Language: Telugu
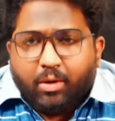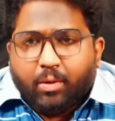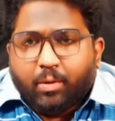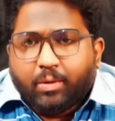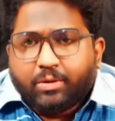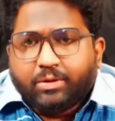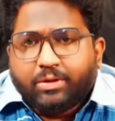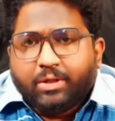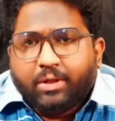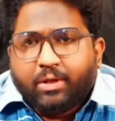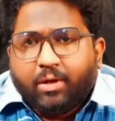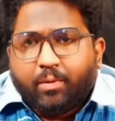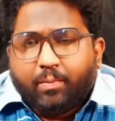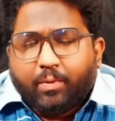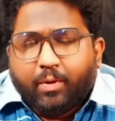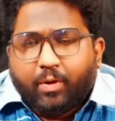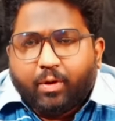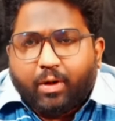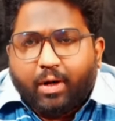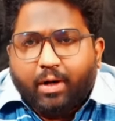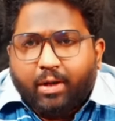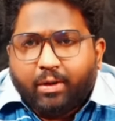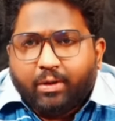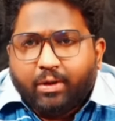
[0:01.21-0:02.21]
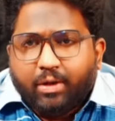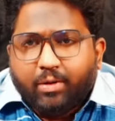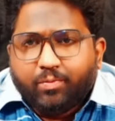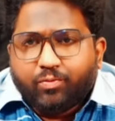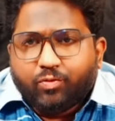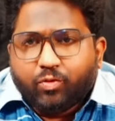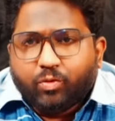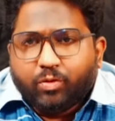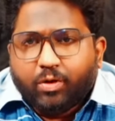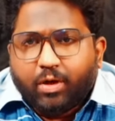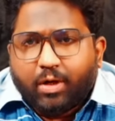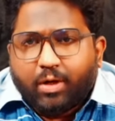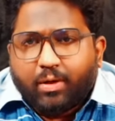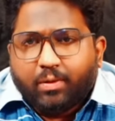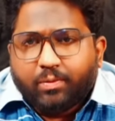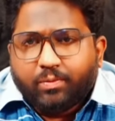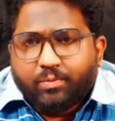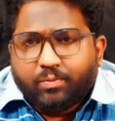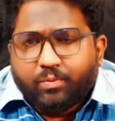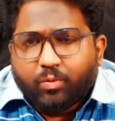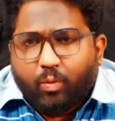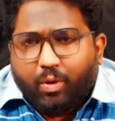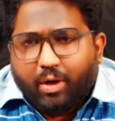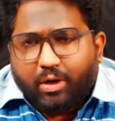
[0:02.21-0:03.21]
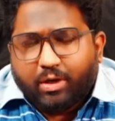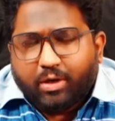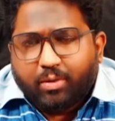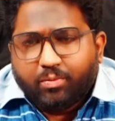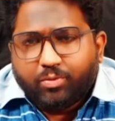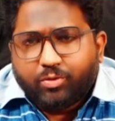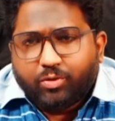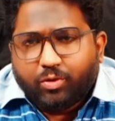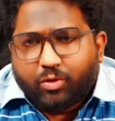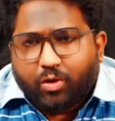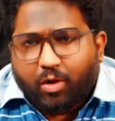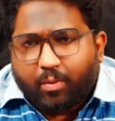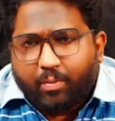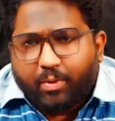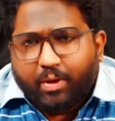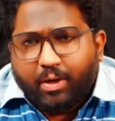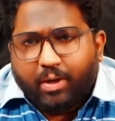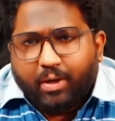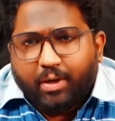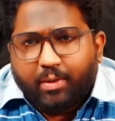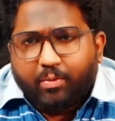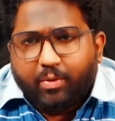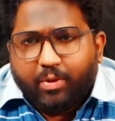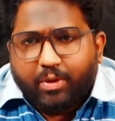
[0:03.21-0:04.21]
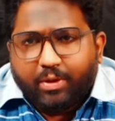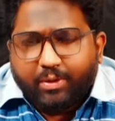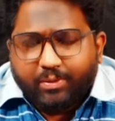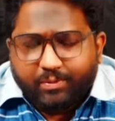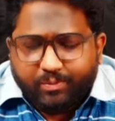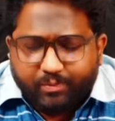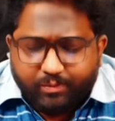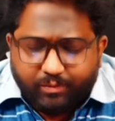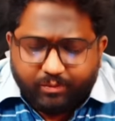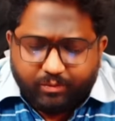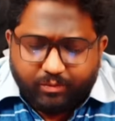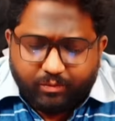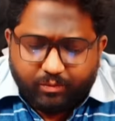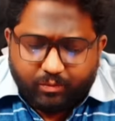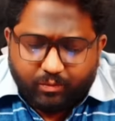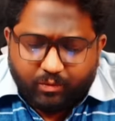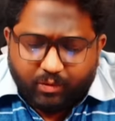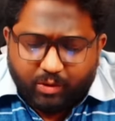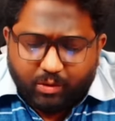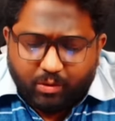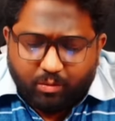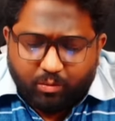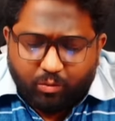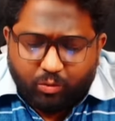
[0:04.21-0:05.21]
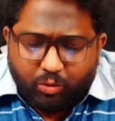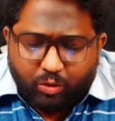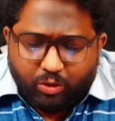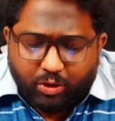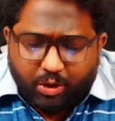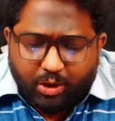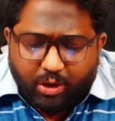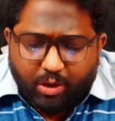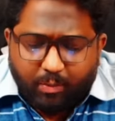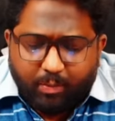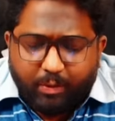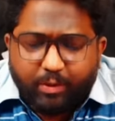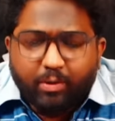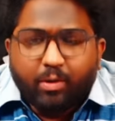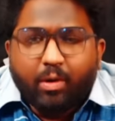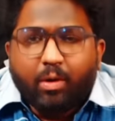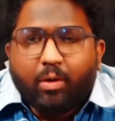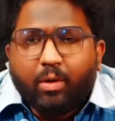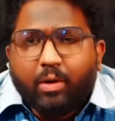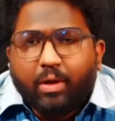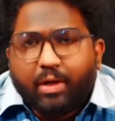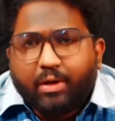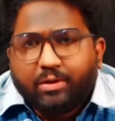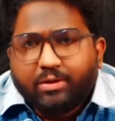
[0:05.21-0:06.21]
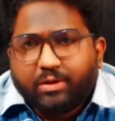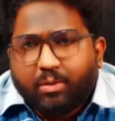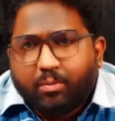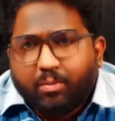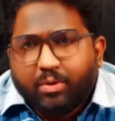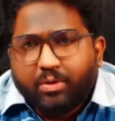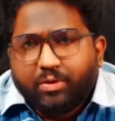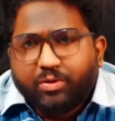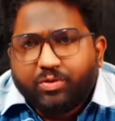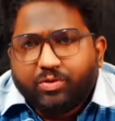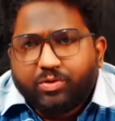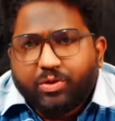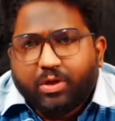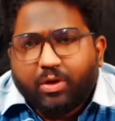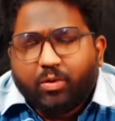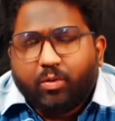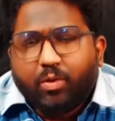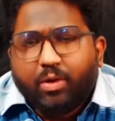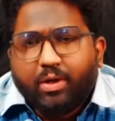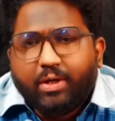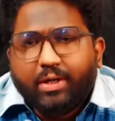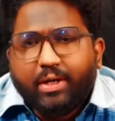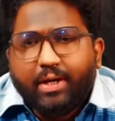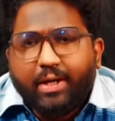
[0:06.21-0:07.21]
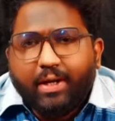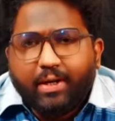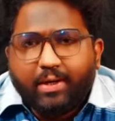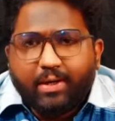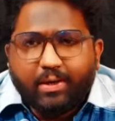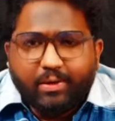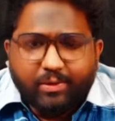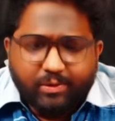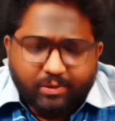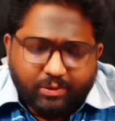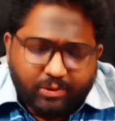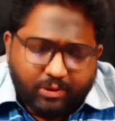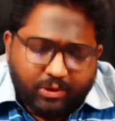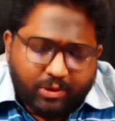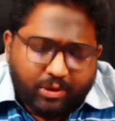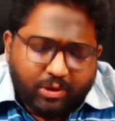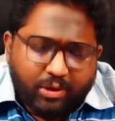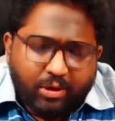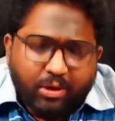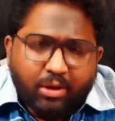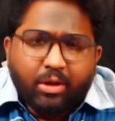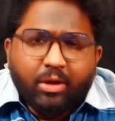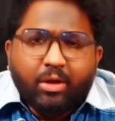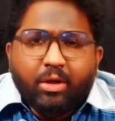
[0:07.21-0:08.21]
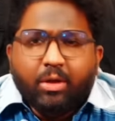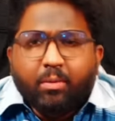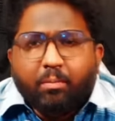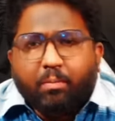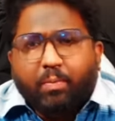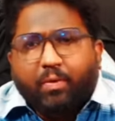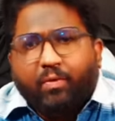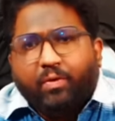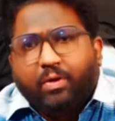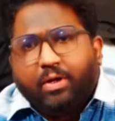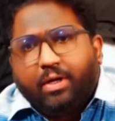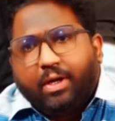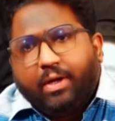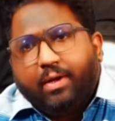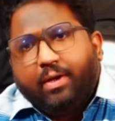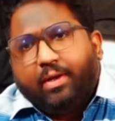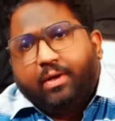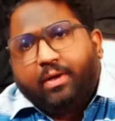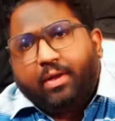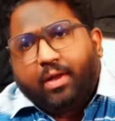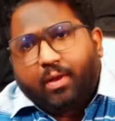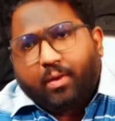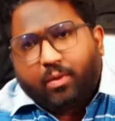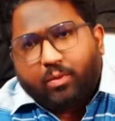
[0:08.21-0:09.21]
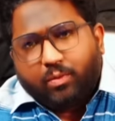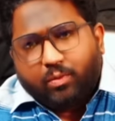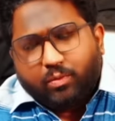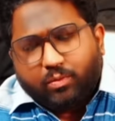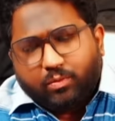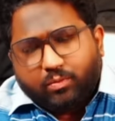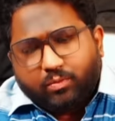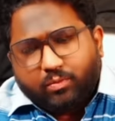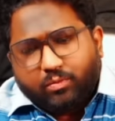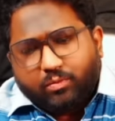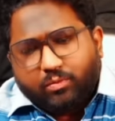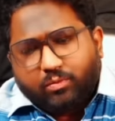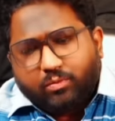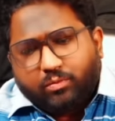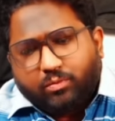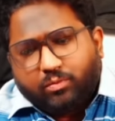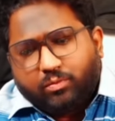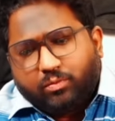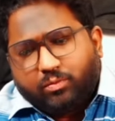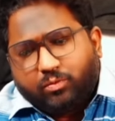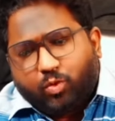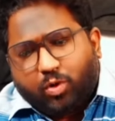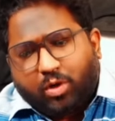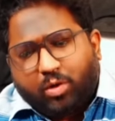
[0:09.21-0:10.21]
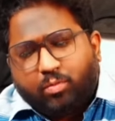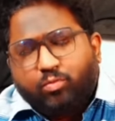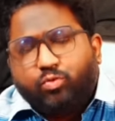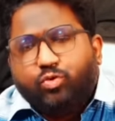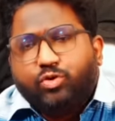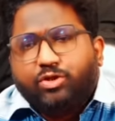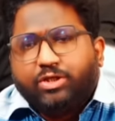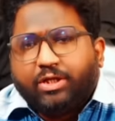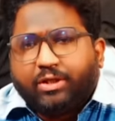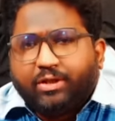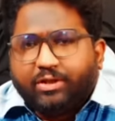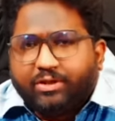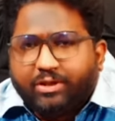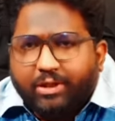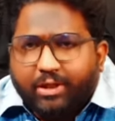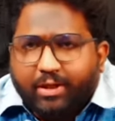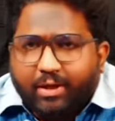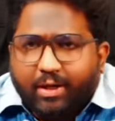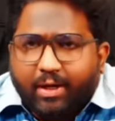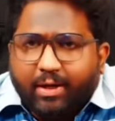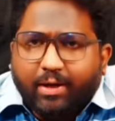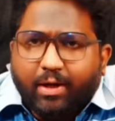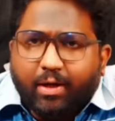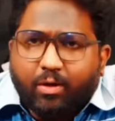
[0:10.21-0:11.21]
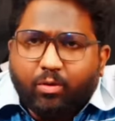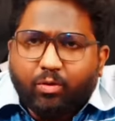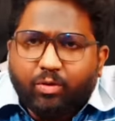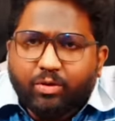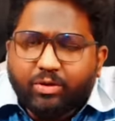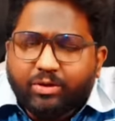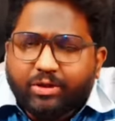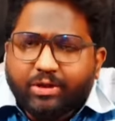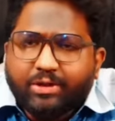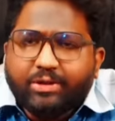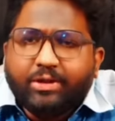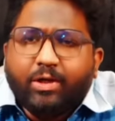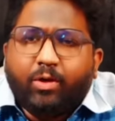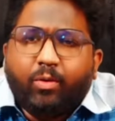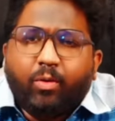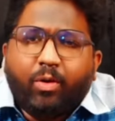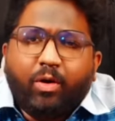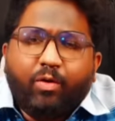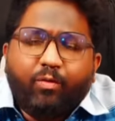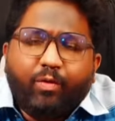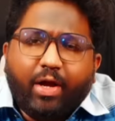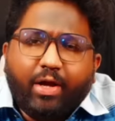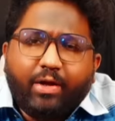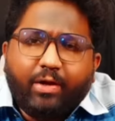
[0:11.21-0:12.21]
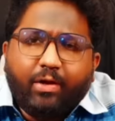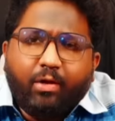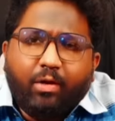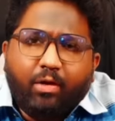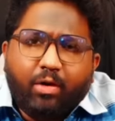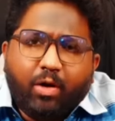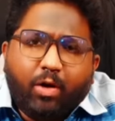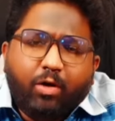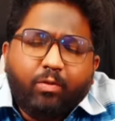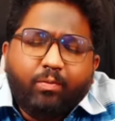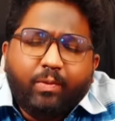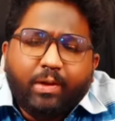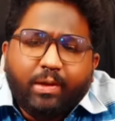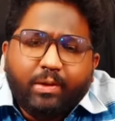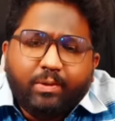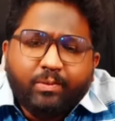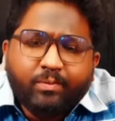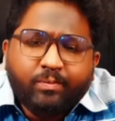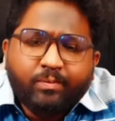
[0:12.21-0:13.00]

నమస్తే నా పేరు కళ్యాణ్ దిలీప్ శుంకర వెల్కమ్ టు కామన్ లైబ్రరీ ముద్రగడ పద్మనాభం గారికి సంబంధించినటువంటి లేఖ పవన్ కళ్యాణ్ గారు దోరంపూడి చంద్రశేఖర్ రెడ్డి గారి గురించి చేసినటువంటి వ్యాఖ్యలు నడుమ